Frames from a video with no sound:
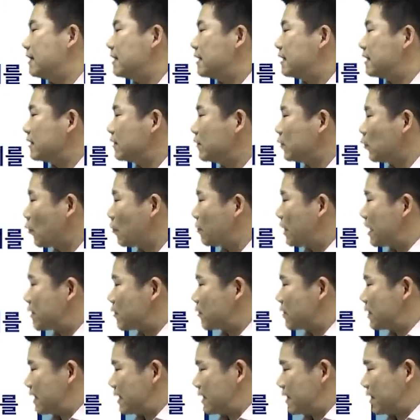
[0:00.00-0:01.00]
등록
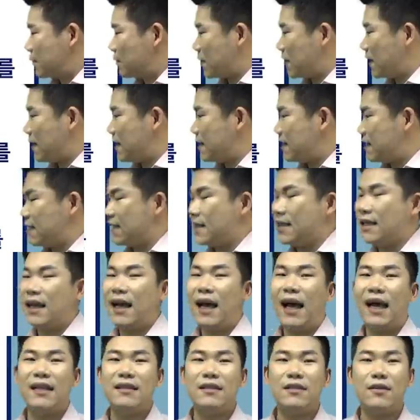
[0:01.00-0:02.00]
말소 시점까지
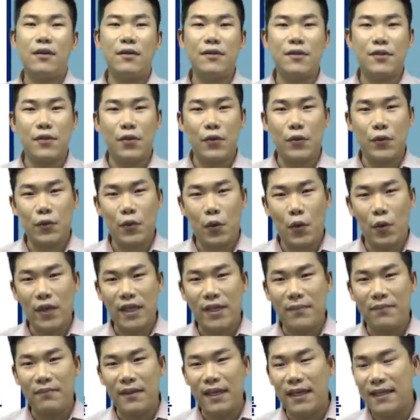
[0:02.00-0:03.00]
안정적으로
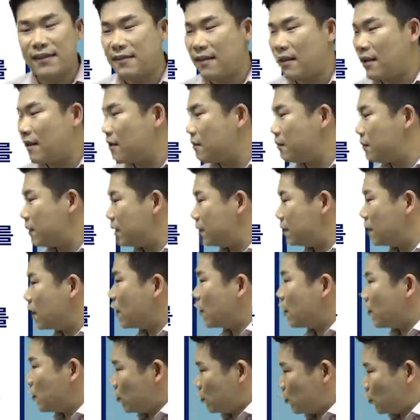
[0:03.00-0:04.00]
임대 사업을
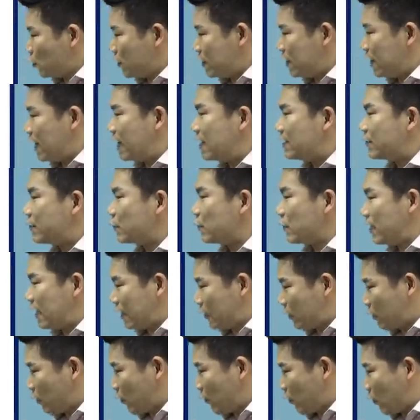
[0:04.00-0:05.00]
유지할 수
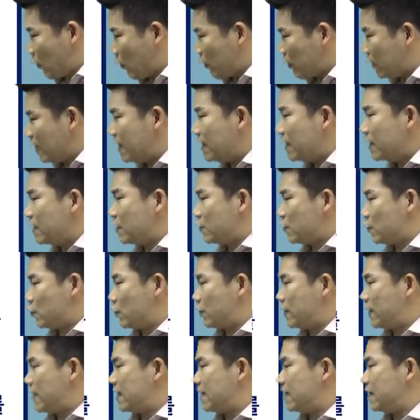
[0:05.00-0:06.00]
있도록
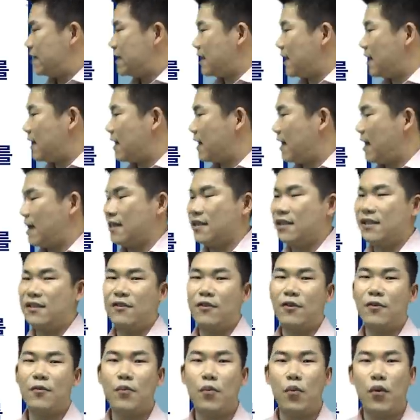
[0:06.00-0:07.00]
주택시장
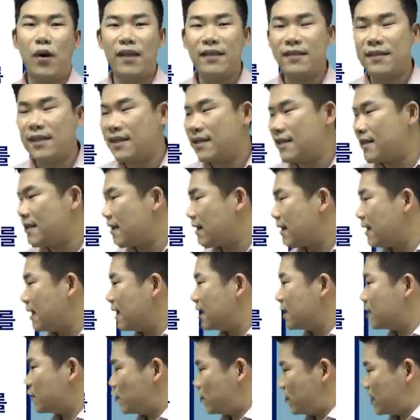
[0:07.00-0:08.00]
안정 보완
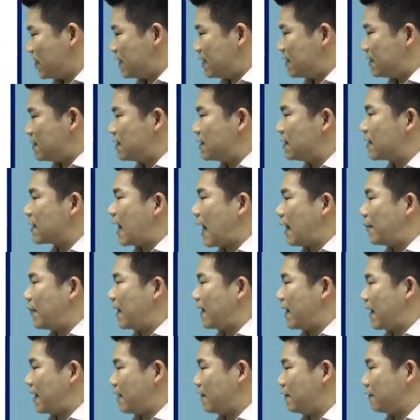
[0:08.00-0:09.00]
대책의 취지를
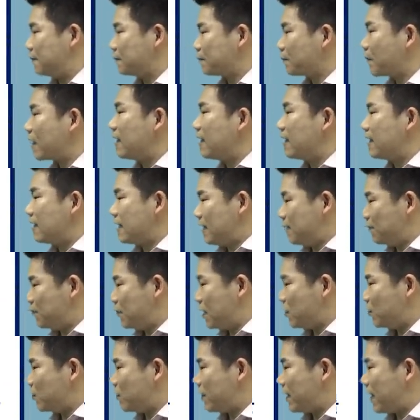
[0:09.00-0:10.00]
감안하여
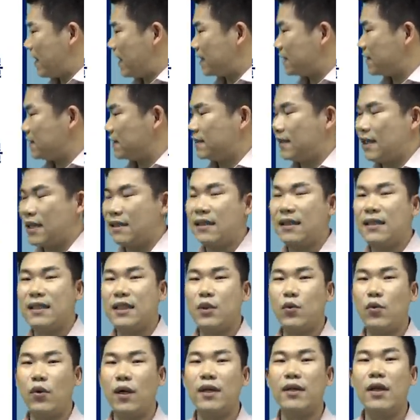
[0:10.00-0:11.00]
임대주택 세제
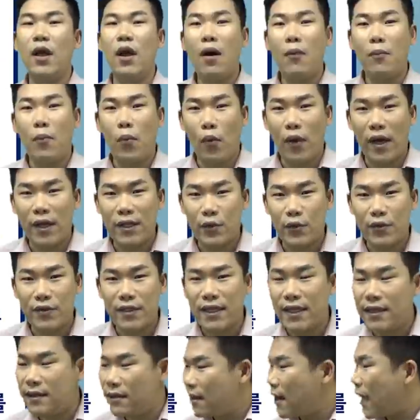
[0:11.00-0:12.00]
지원 보완
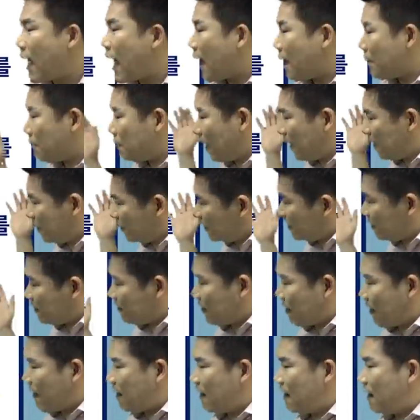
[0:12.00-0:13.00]
조치를
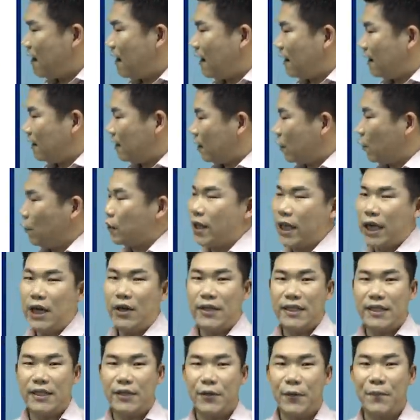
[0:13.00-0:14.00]
마련했다라고 되어
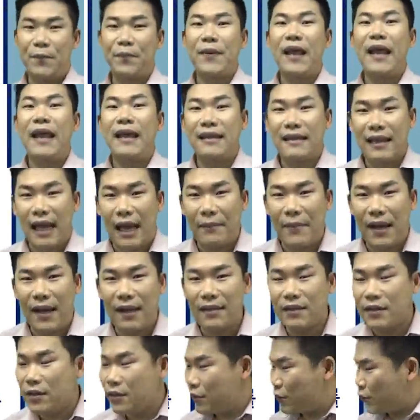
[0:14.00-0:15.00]
있죠.
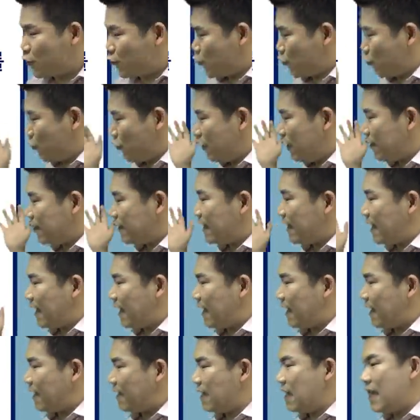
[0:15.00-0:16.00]
다만 중요한
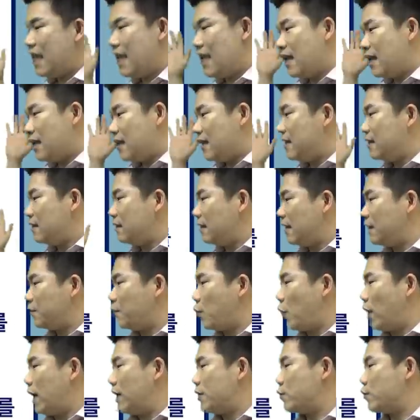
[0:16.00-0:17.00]
게 이러한
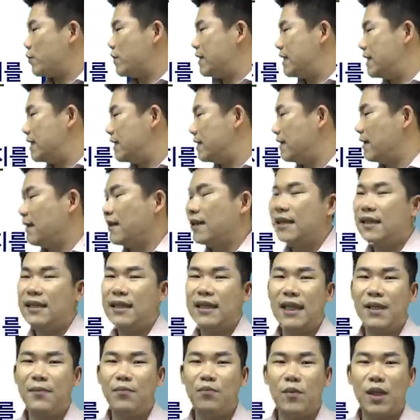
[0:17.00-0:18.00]
보완 조치는
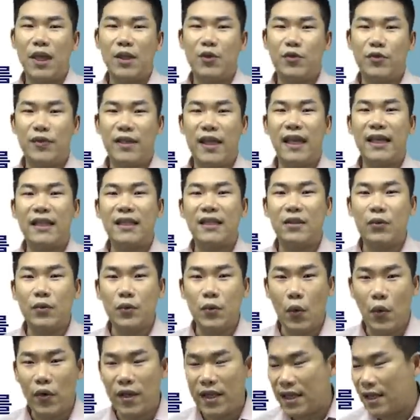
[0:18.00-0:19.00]
임대주택
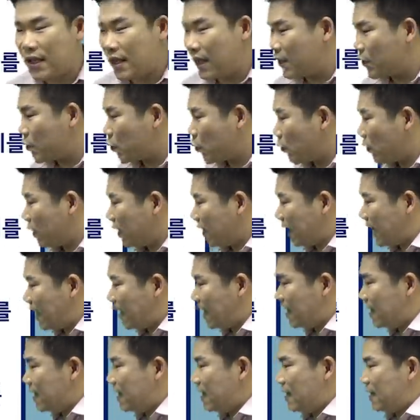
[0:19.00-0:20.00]
등록 기간
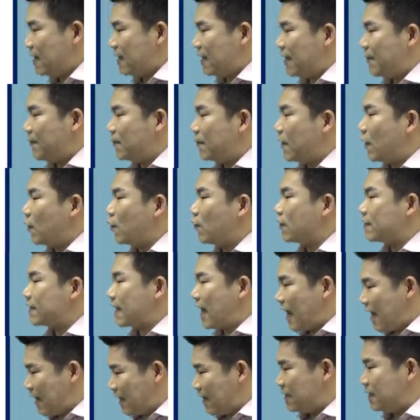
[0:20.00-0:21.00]
동안에 임대료
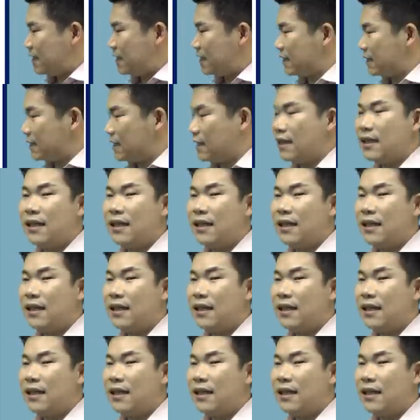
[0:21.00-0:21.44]
상한 등